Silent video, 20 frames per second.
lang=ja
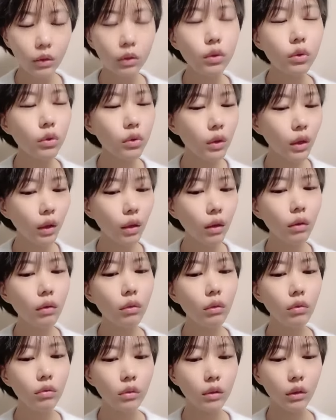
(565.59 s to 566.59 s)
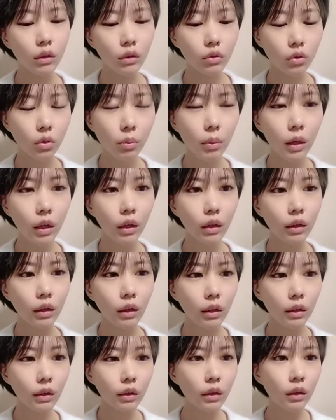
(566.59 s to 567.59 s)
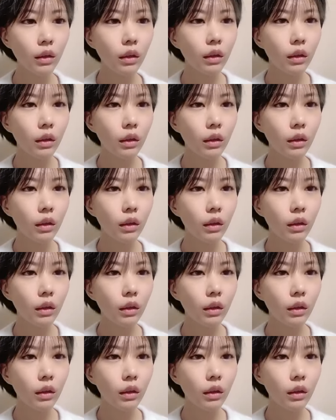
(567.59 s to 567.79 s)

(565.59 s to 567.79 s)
急でなんか止まらない